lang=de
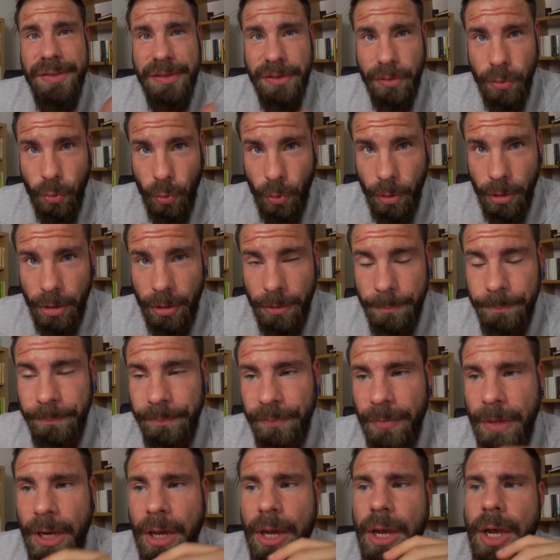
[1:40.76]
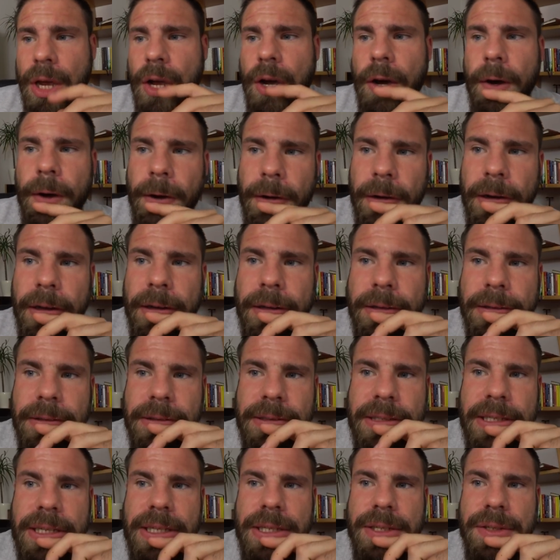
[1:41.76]
Score.
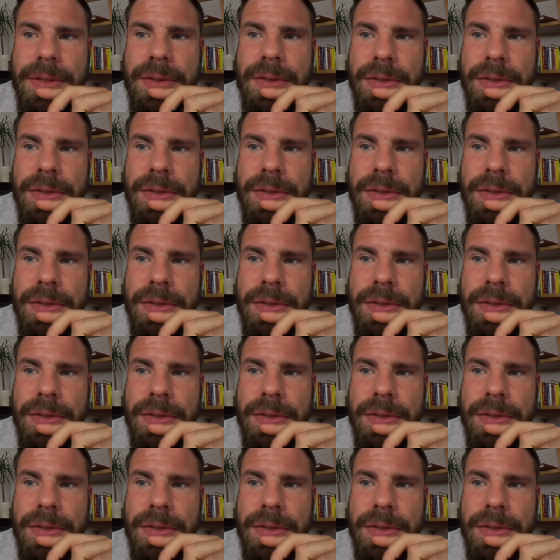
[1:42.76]
Und der